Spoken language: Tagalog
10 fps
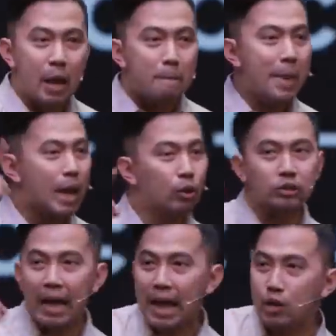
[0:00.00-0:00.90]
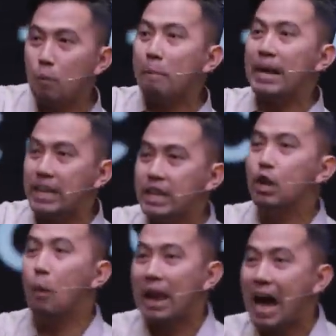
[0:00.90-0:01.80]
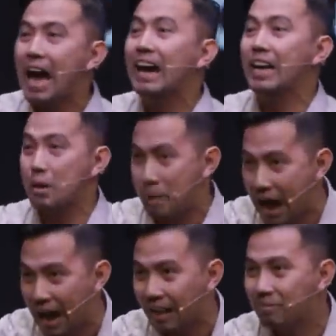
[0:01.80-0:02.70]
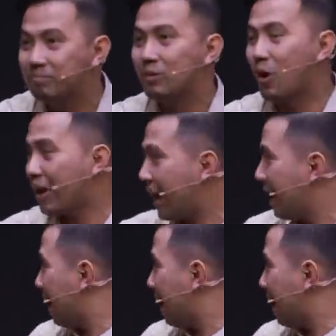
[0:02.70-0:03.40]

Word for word: Meron tayong paniniwalaang iba. Okay?